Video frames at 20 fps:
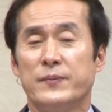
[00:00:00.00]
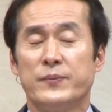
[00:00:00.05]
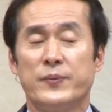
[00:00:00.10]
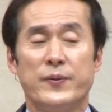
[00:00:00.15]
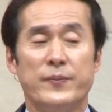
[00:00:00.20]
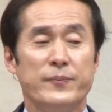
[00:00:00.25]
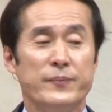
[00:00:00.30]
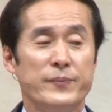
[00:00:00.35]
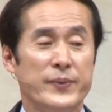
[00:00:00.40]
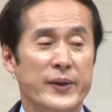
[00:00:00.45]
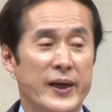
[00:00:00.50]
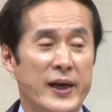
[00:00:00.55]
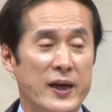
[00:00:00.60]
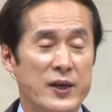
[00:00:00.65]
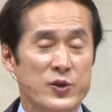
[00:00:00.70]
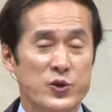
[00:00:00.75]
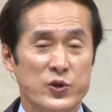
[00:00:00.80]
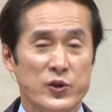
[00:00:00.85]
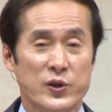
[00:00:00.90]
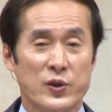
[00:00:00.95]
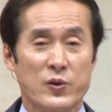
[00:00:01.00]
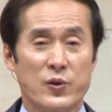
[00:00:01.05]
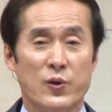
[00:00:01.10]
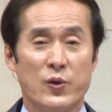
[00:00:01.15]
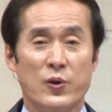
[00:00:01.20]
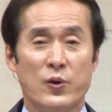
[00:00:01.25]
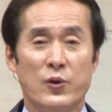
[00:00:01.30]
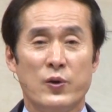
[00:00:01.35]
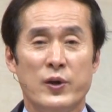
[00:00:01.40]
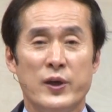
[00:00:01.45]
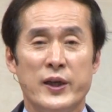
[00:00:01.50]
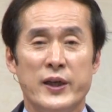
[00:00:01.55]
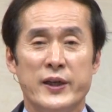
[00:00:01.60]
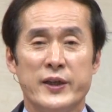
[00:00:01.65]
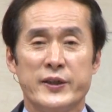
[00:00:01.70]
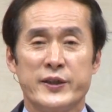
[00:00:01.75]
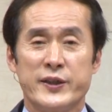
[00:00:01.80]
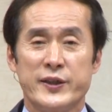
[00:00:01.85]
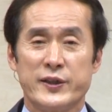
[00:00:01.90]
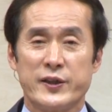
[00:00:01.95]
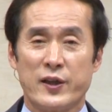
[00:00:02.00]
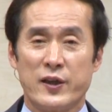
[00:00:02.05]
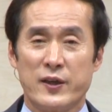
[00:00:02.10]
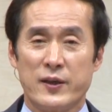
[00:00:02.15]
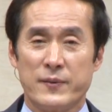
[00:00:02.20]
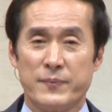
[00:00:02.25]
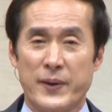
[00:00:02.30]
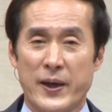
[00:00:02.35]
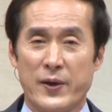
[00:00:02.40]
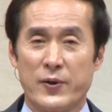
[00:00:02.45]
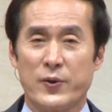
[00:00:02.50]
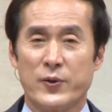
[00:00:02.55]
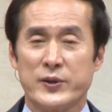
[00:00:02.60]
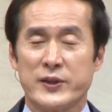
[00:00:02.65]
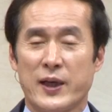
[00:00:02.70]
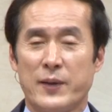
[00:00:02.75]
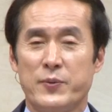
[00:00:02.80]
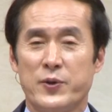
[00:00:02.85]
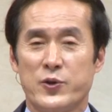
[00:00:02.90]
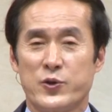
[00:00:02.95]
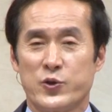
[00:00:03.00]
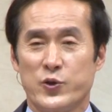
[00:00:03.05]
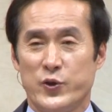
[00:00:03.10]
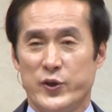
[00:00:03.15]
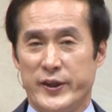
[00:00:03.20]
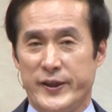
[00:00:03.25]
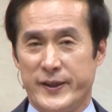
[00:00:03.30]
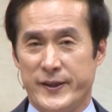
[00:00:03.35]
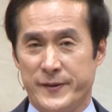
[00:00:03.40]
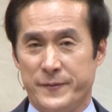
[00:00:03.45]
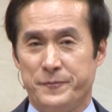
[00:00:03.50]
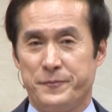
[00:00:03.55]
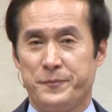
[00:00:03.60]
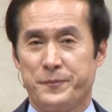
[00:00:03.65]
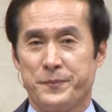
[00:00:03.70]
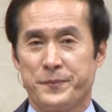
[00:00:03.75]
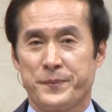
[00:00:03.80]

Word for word: 분별할 수 있고 시대를 바로 잡을 수 있는